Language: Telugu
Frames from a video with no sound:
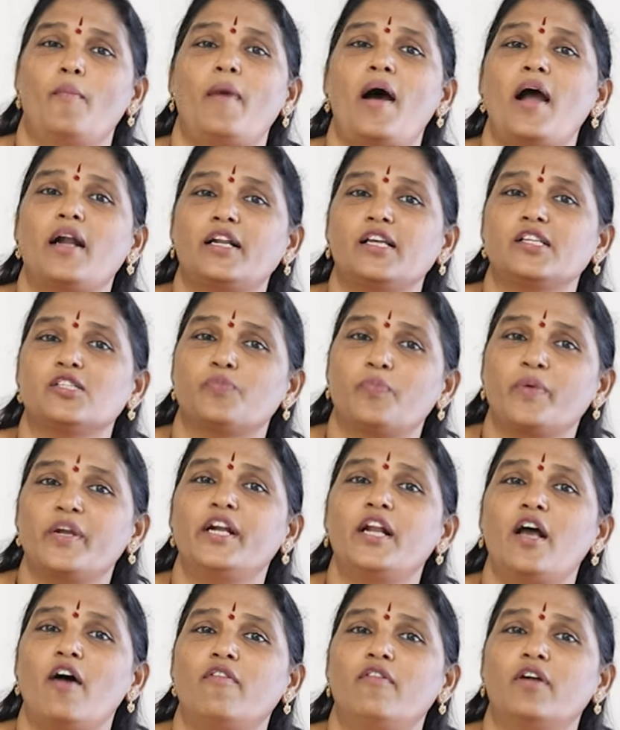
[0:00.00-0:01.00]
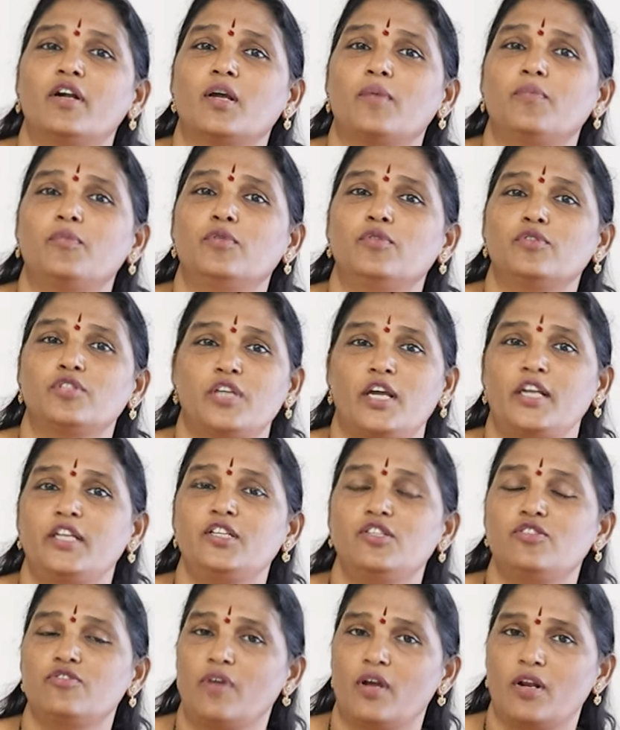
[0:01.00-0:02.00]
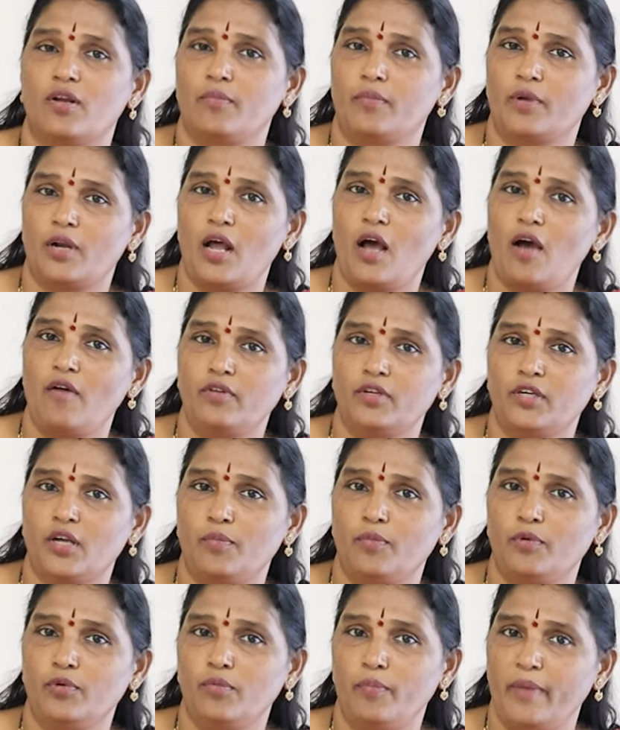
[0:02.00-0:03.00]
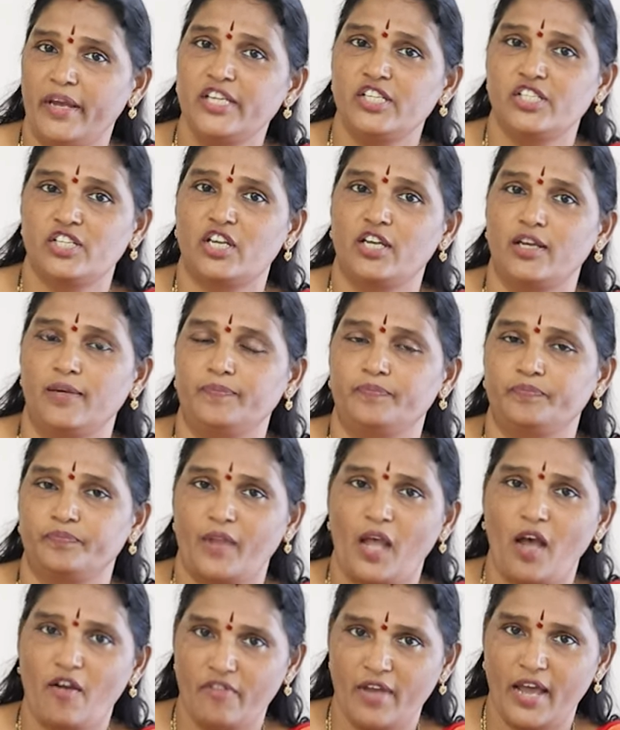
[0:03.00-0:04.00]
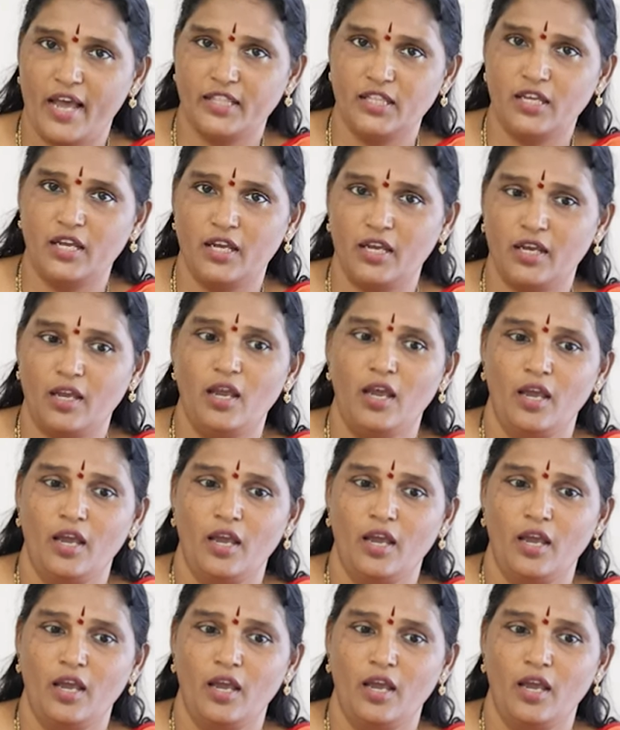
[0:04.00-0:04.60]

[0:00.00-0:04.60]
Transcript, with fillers: మాట స్పీడ్ అవ్వటము చలి జ్వరం రావటము మనిషికి ఆ వ్యాధి